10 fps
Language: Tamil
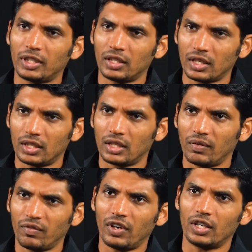பார்த்திங்கன்னா
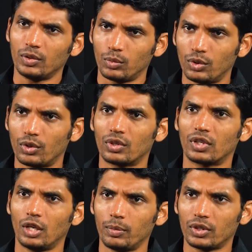கிட்டத்தட்ட இம்ஃபாலேருந்து முந்நூறு
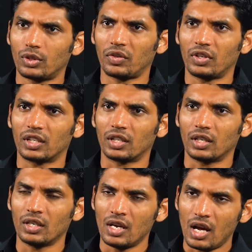கிலோமீட்டர் தொலைவில் இருக்குது
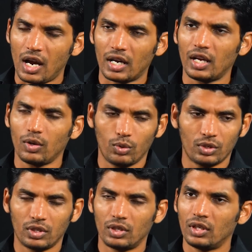ஆனால்
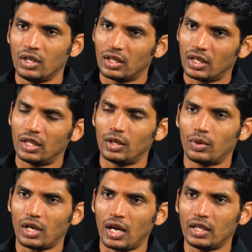ஒரு எந்த
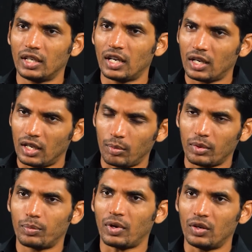ஒரு அதிகார
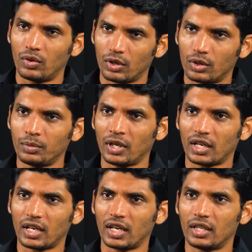அமைப்பு அலுவலகமும்
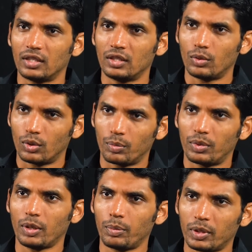அங்கே கிடையாது ஒரு
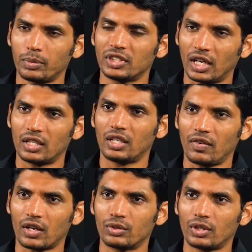பிறப்பிறப்பு
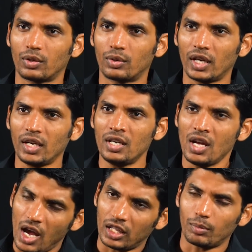சான்றிதழ் வாங்கணும்னா கூட
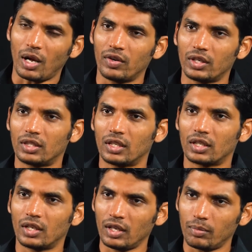அந்த மாவட்டத்தில்
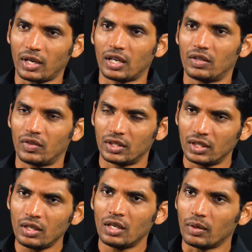இருக்கிற மக்கள் வந்து
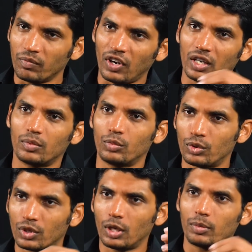இம்ஃபாலுக்கு
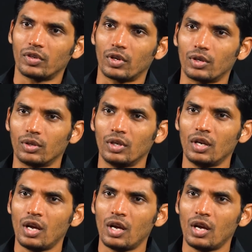முந்நூறு கிலோமீட்டர் வரணும்